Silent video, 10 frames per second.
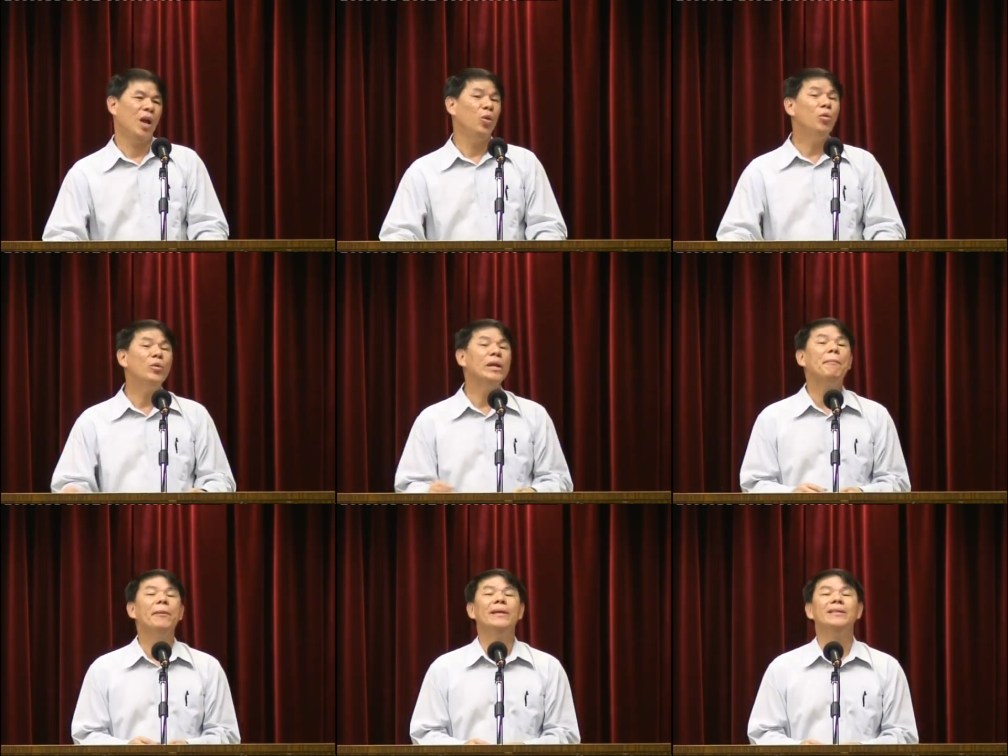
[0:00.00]
如果你
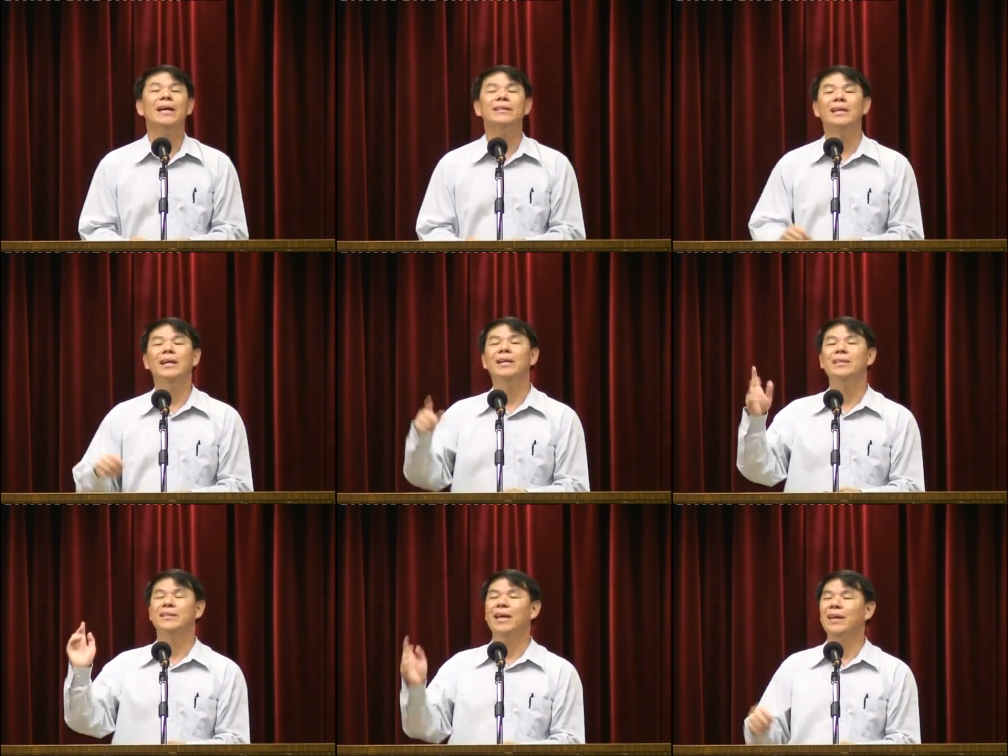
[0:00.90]
不能相信一个
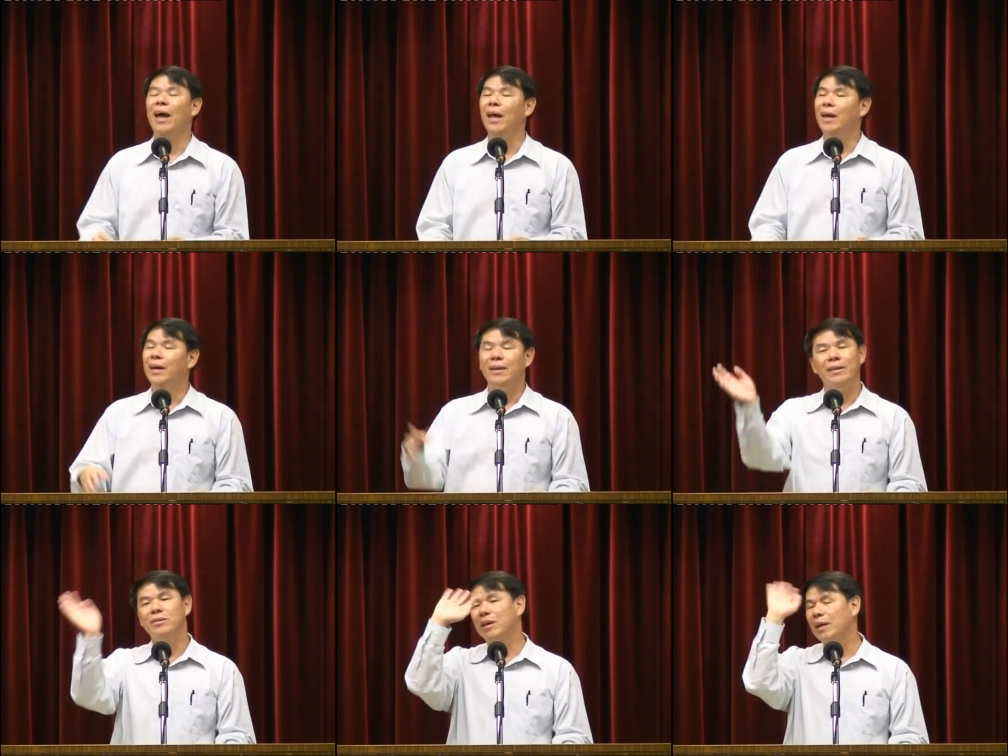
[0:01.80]
以赛亚，
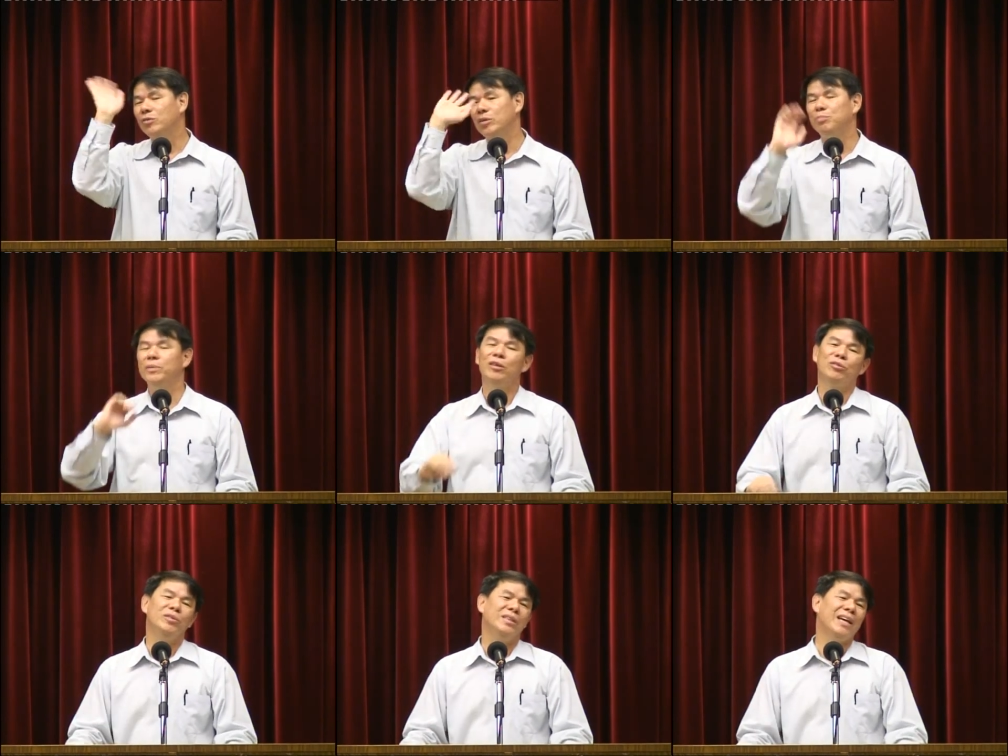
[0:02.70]
那就干脆不要
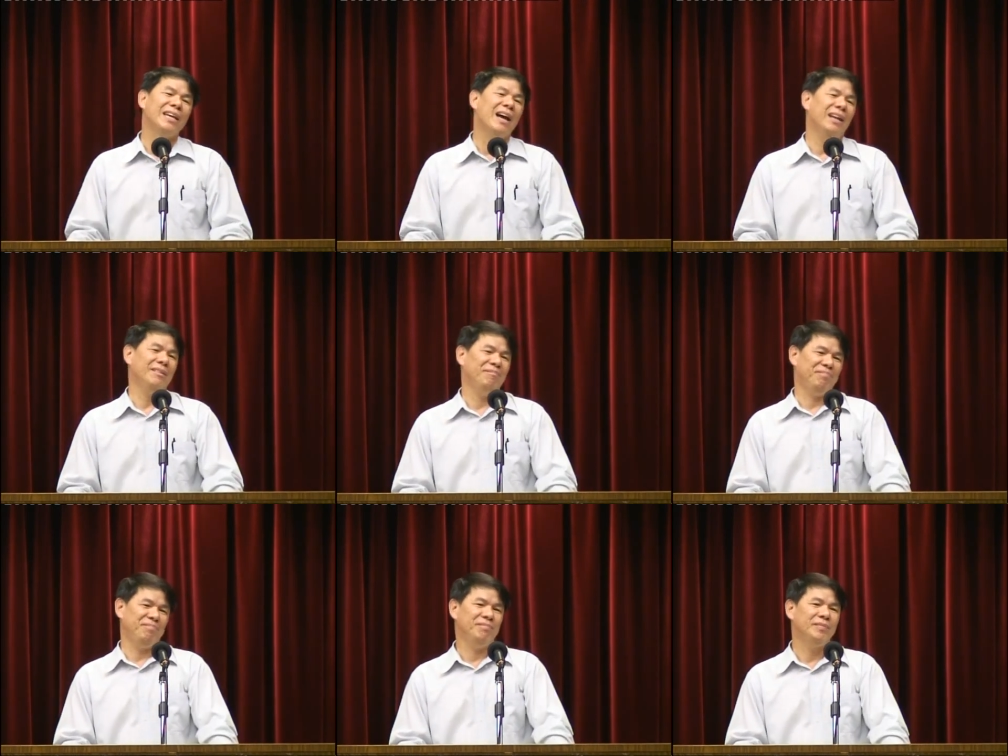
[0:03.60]
读以赛亚了，
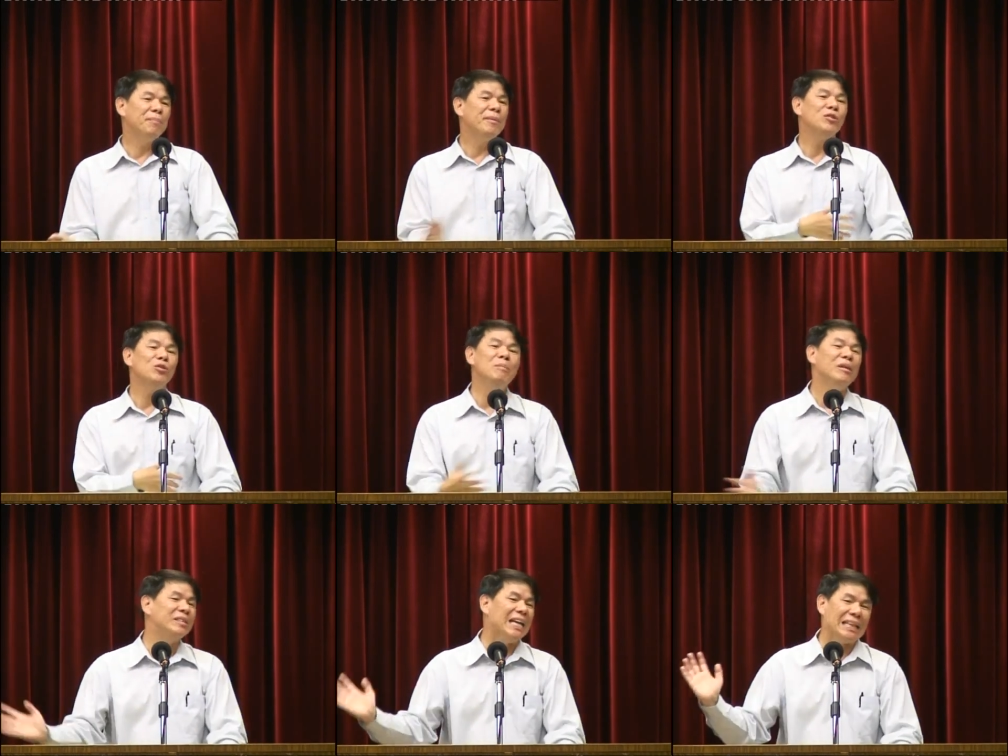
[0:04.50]
这本书没
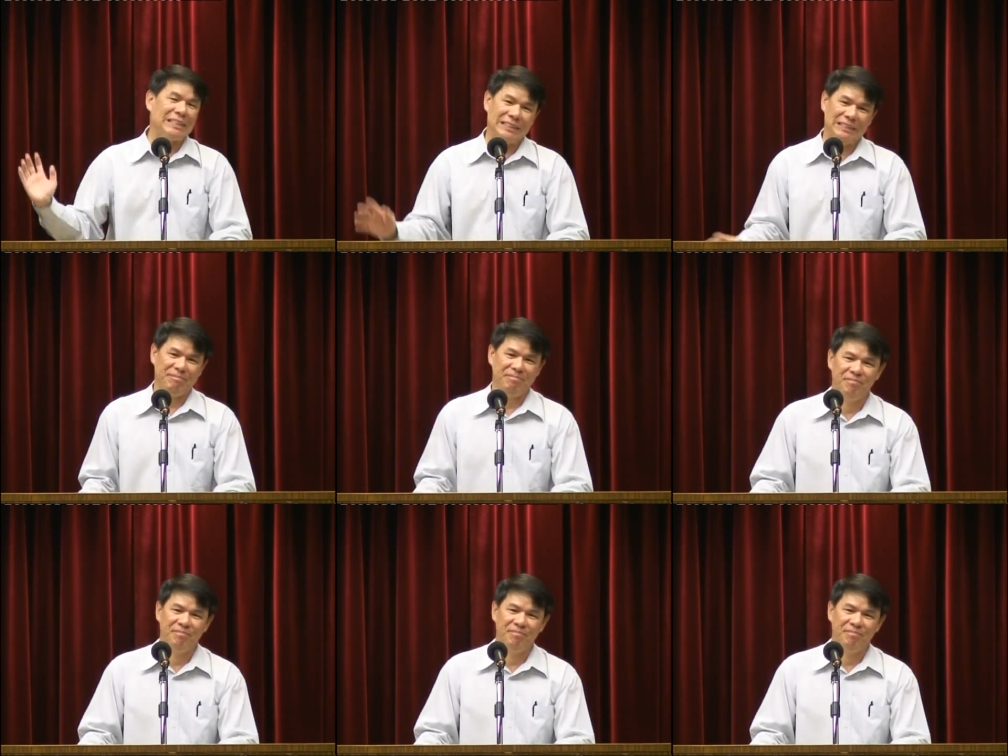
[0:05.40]
有价值。